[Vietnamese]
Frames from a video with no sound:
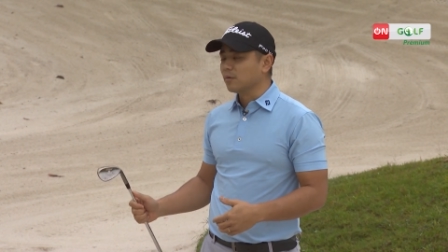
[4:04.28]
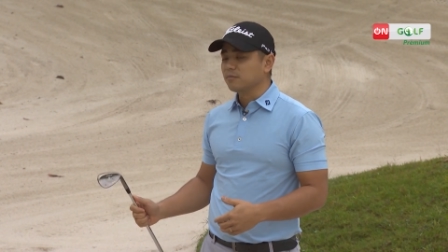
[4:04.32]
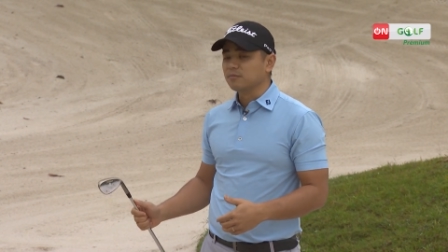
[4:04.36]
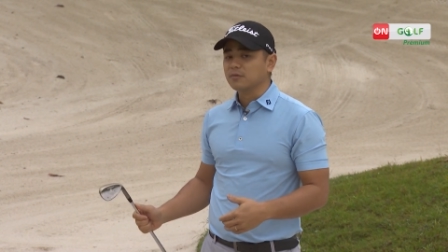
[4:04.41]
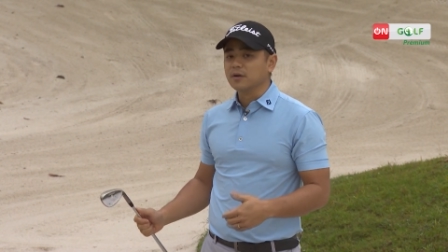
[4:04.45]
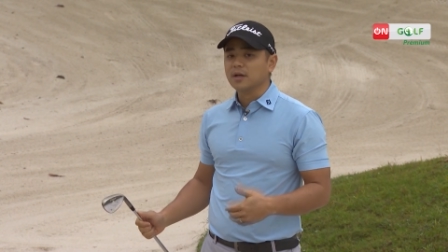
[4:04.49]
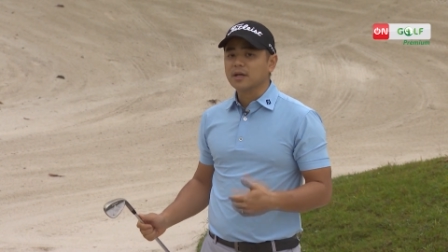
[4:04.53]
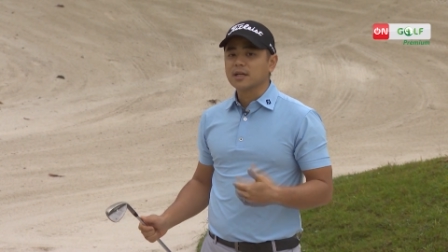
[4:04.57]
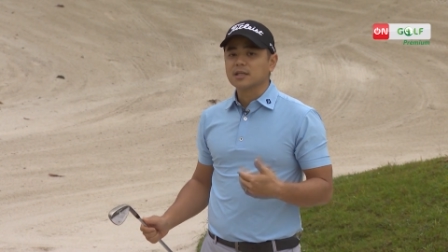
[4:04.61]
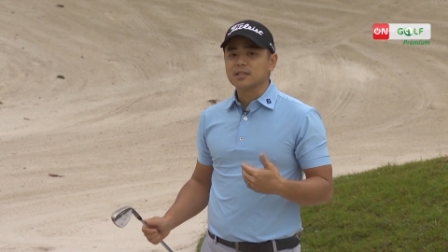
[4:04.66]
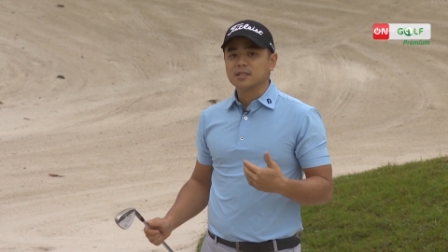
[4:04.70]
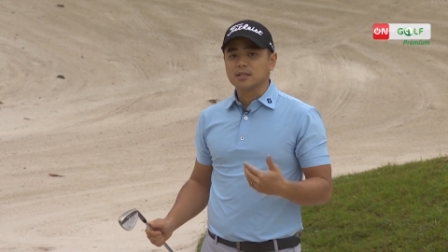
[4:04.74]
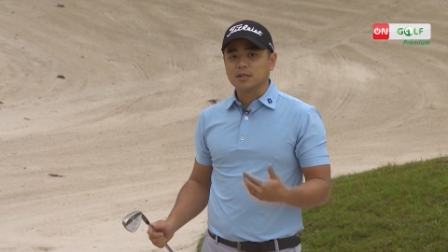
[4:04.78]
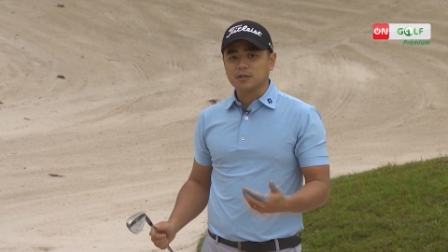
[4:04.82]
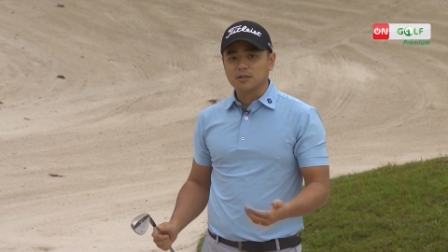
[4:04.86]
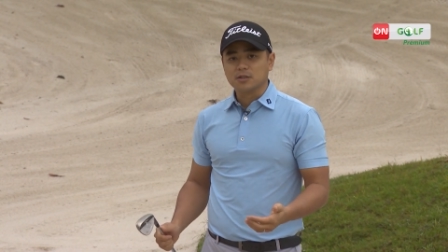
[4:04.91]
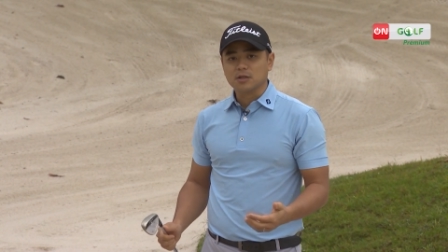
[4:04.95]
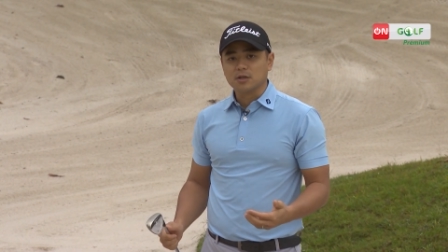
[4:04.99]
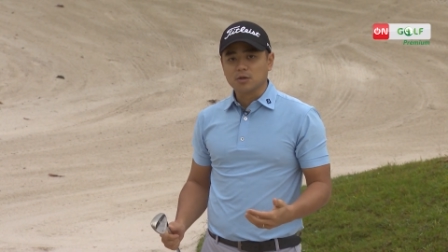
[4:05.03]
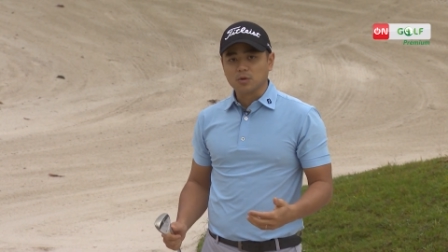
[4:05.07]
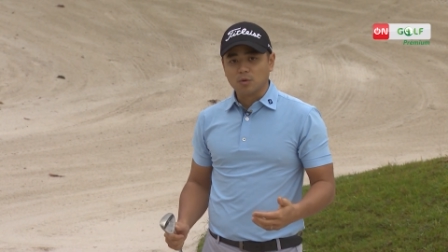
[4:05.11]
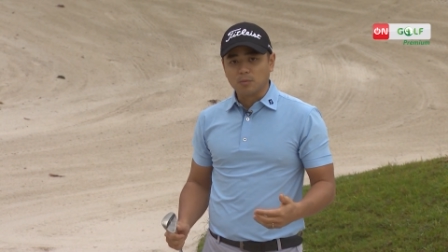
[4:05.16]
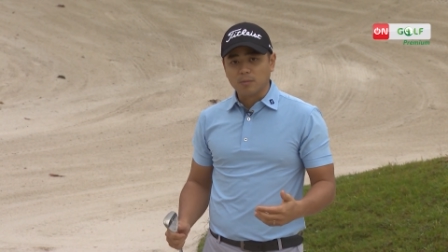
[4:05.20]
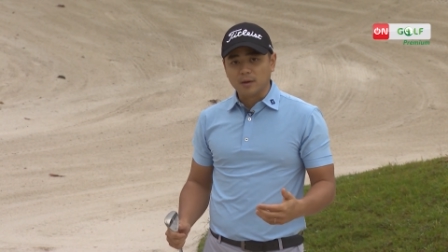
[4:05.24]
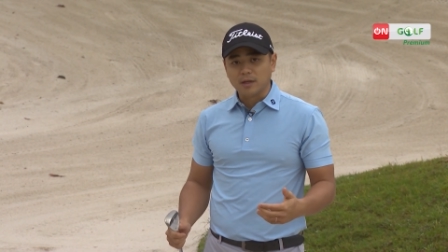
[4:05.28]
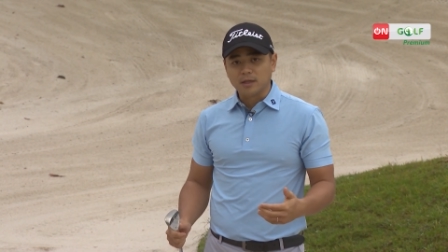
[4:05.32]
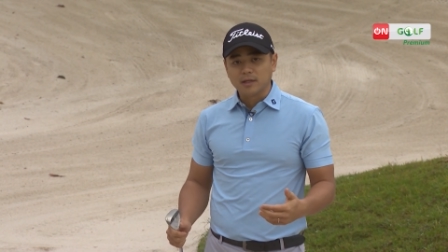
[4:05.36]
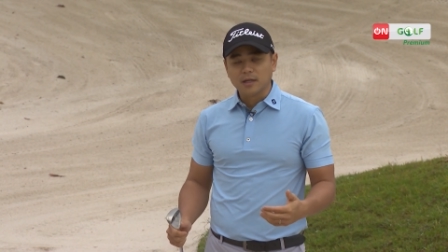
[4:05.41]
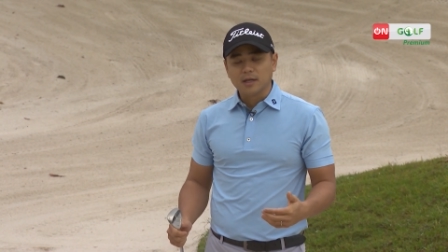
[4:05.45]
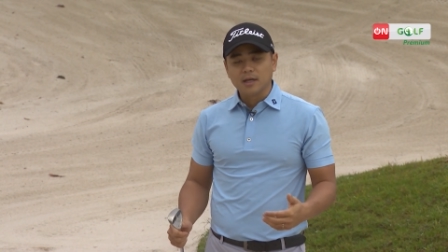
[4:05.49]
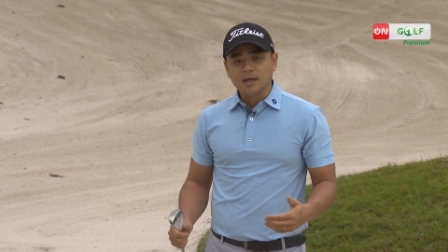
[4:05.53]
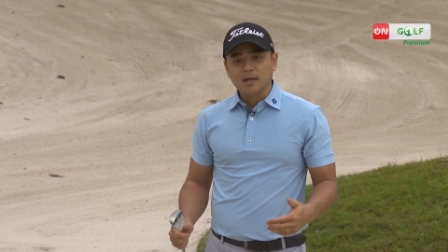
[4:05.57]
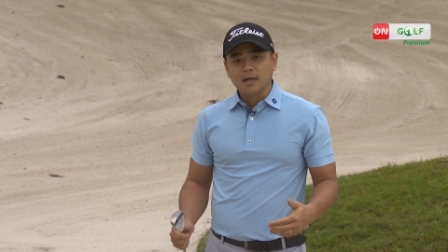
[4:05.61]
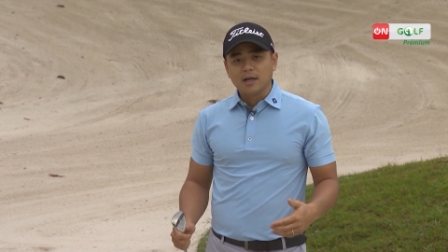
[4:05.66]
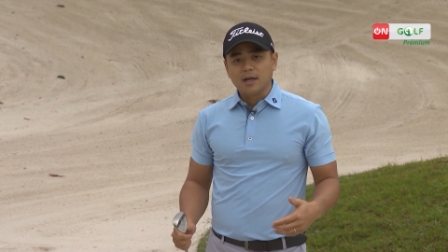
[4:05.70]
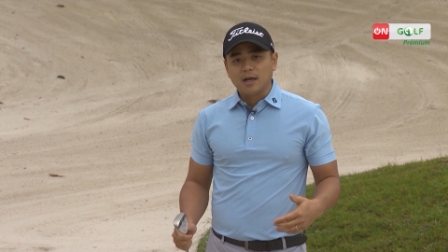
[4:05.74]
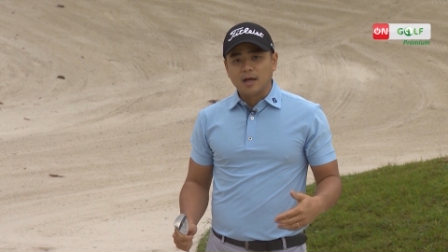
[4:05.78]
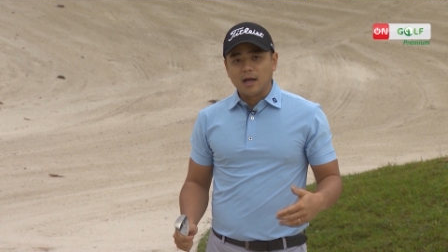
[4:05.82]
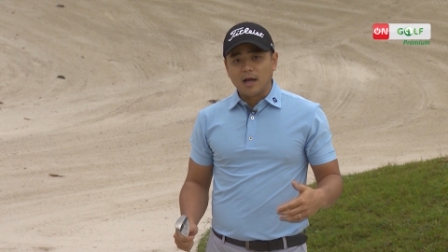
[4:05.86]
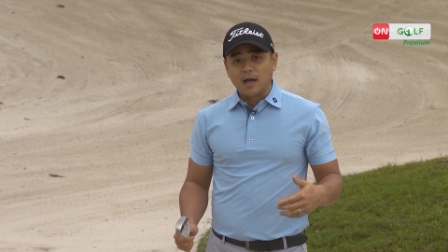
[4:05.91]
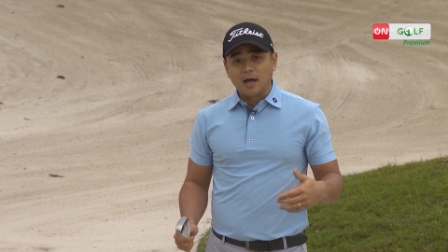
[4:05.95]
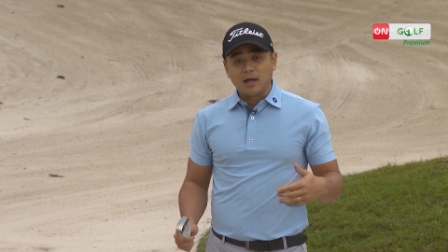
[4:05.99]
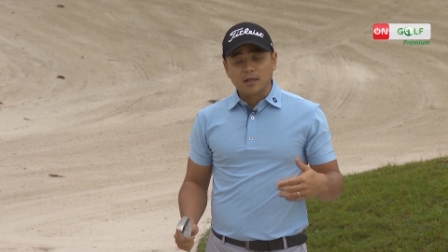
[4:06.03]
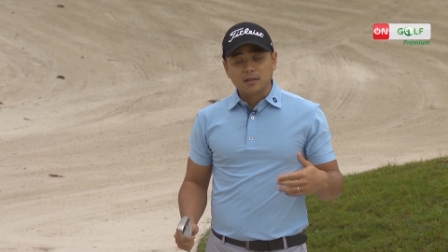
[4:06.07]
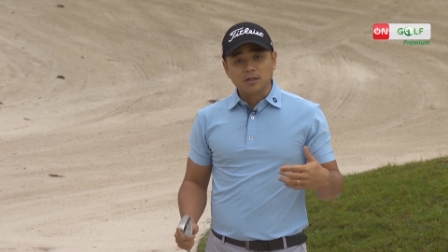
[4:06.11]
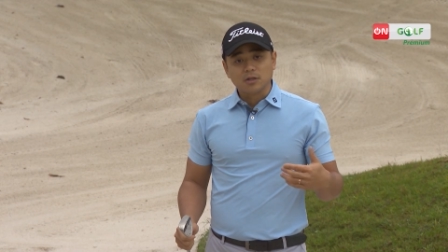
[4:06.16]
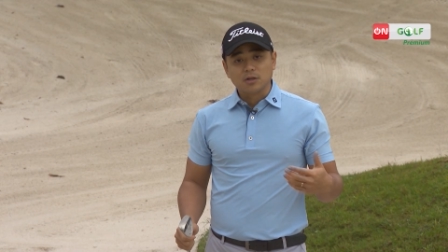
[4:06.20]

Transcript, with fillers: hợp với cái sở trường của mình à,